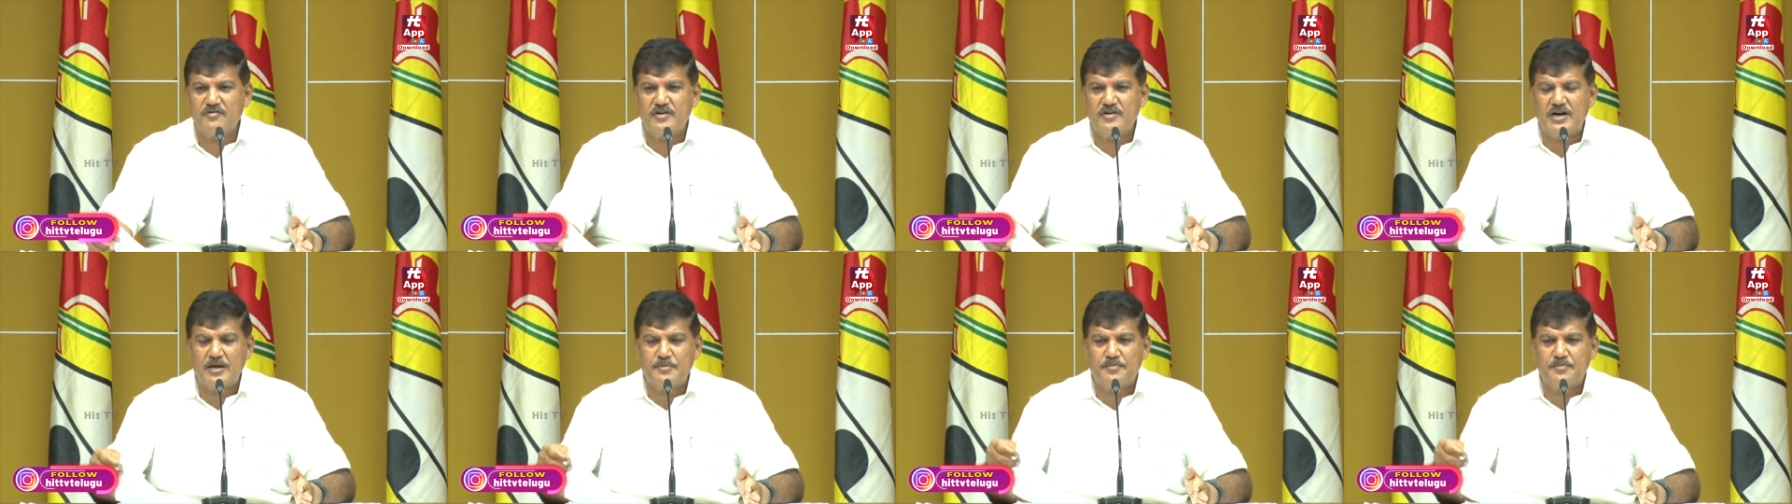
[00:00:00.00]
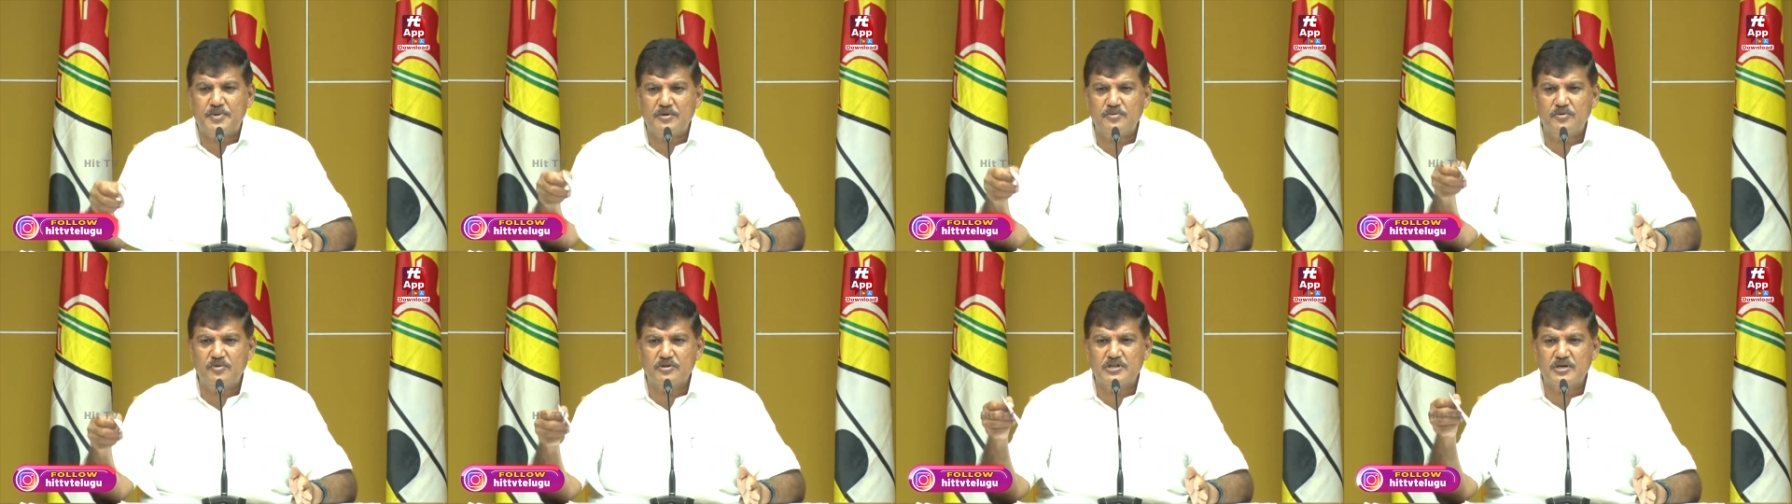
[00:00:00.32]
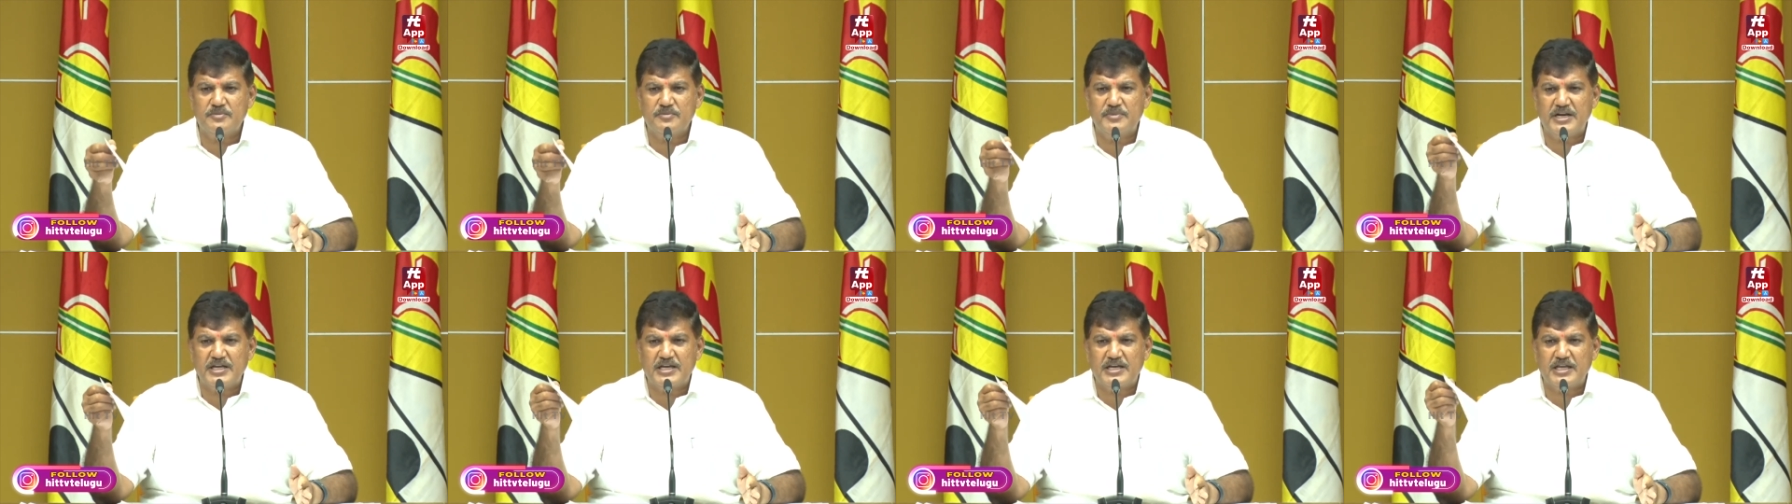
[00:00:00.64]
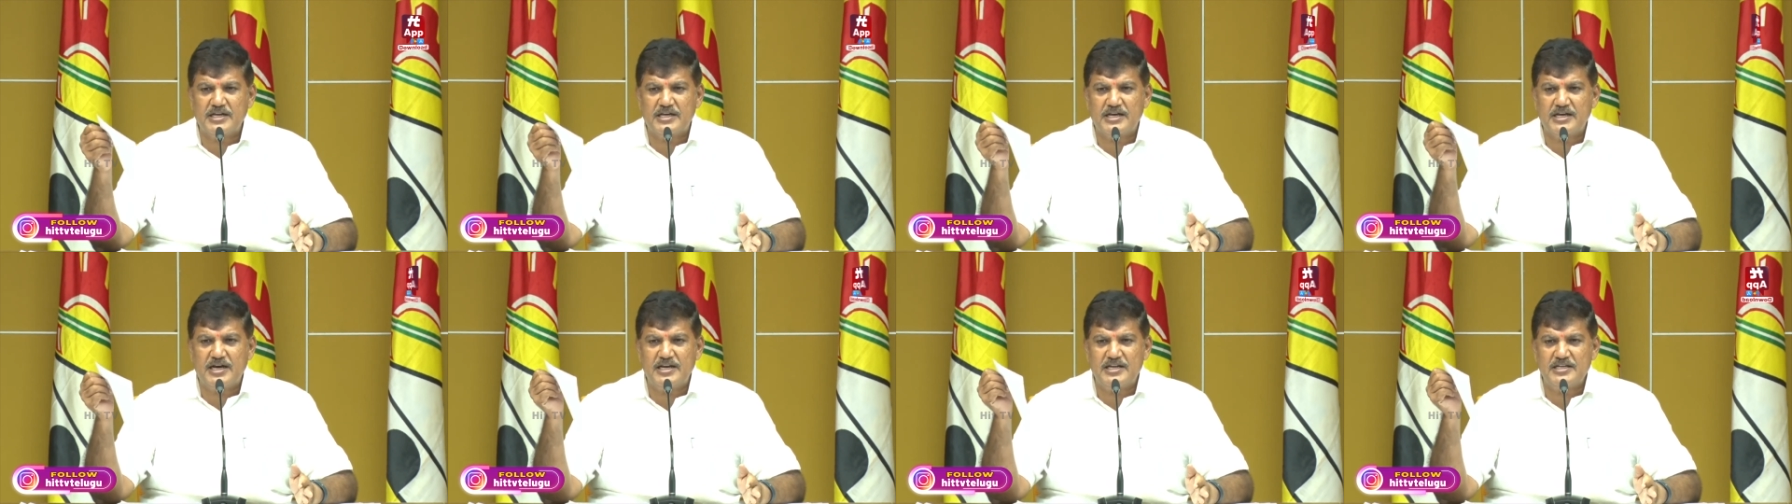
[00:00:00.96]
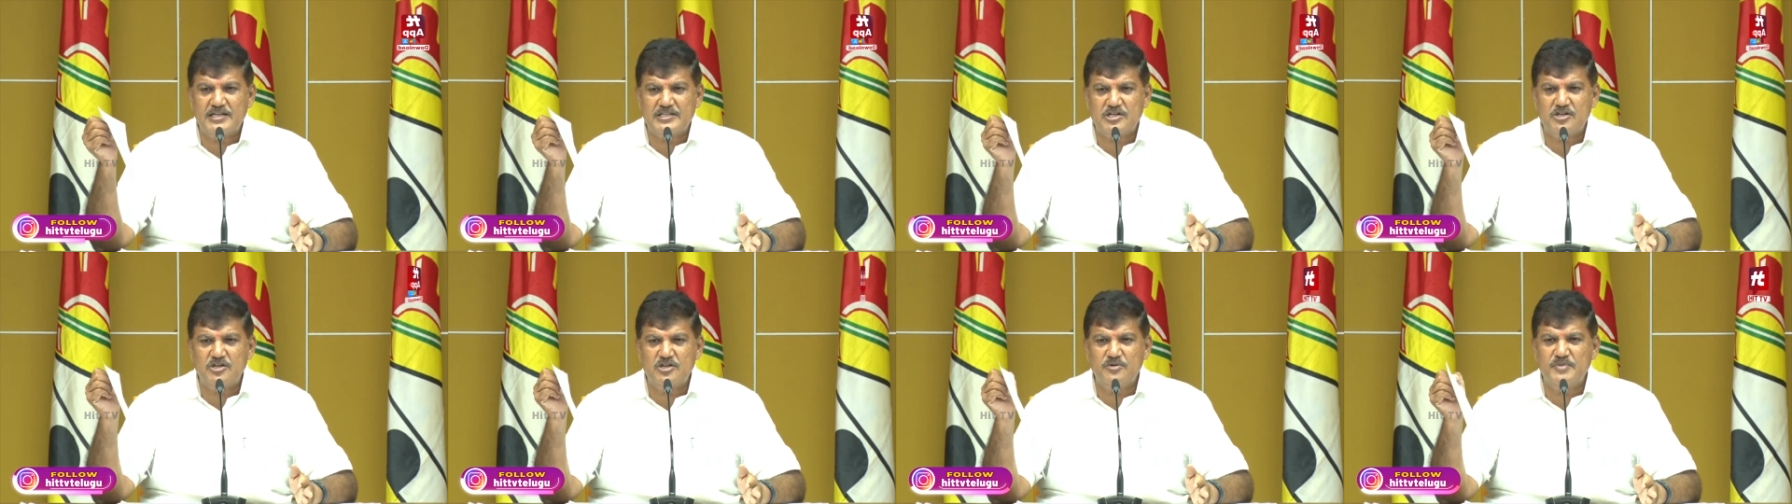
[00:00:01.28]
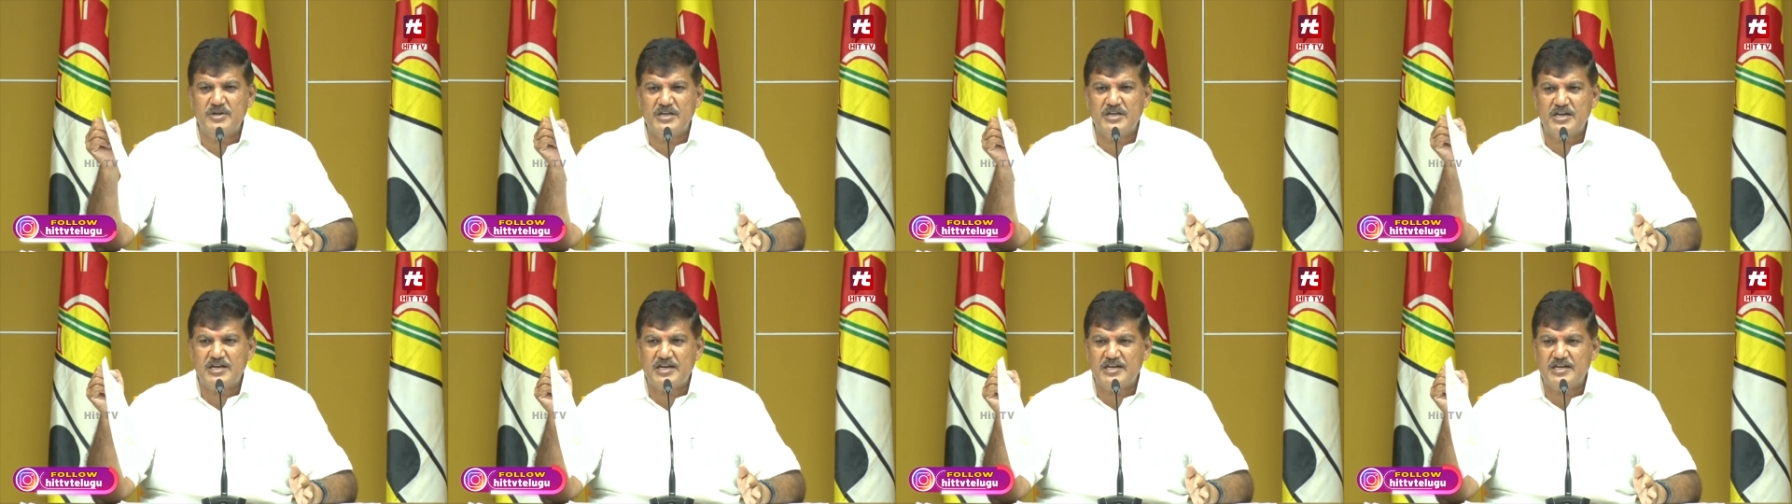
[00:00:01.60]
ఇవాళ ప్రభుత్వ మెడికల్ కాలేజీలో
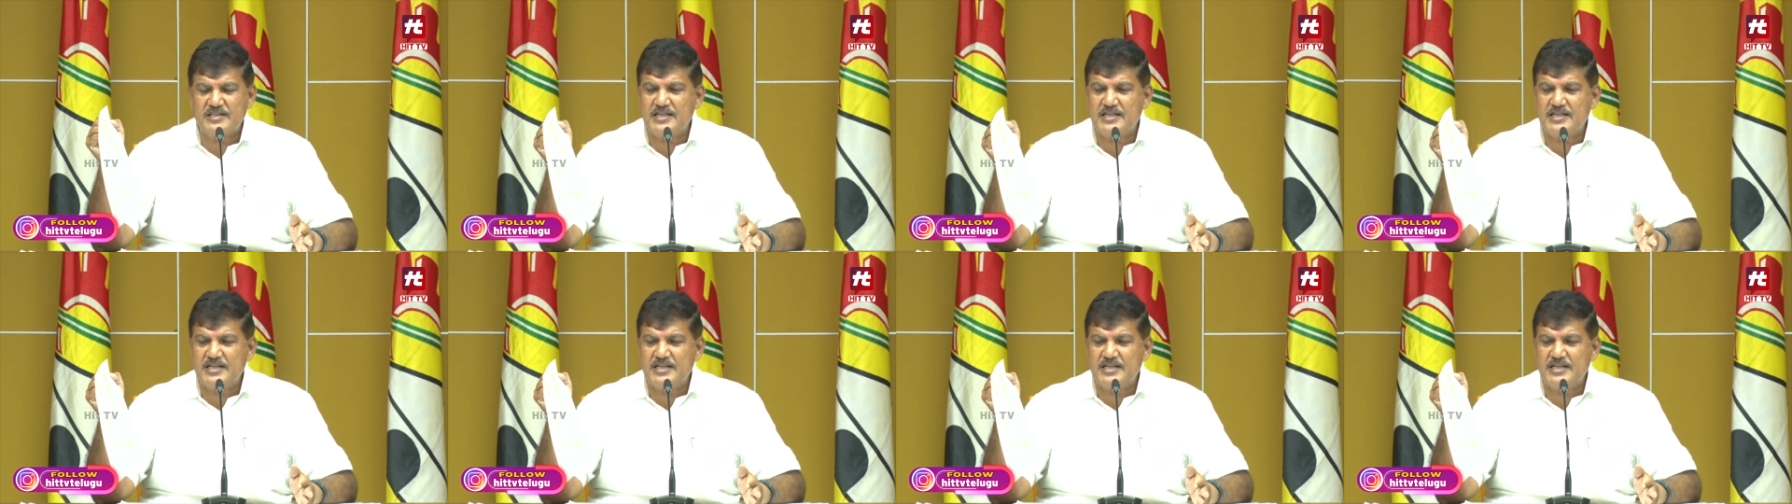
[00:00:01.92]
మీరు